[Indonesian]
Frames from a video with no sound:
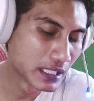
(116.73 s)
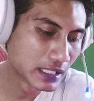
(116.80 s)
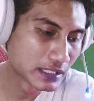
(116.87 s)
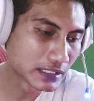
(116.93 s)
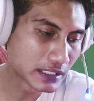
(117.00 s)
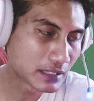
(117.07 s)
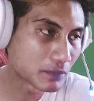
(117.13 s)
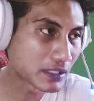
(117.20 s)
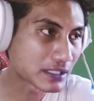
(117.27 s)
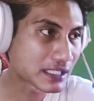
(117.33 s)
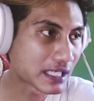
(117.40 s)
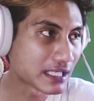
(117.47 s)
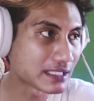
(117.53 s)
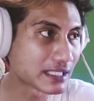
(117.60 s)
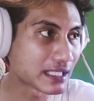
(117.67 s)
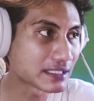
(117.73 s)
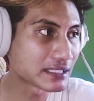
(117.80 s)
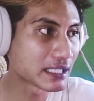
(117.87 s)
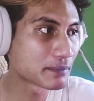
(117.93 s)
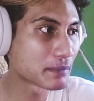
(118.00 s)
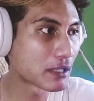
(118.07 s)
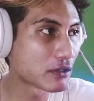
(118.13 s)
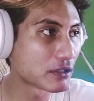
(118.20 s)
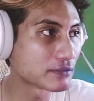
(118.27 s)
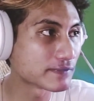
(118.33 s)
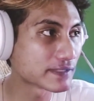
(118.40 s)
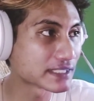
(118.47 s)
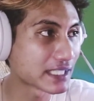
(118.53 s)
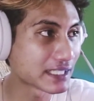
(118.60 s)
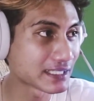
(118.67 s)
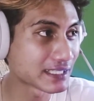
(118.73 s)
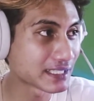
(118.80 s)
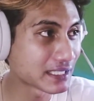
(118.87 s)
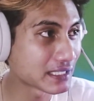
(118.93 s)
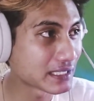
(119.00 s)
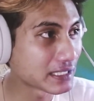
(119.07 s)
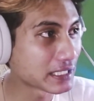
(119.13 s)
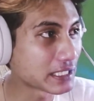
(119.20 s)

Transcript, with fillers: Jadi buat kalian yang mau investasi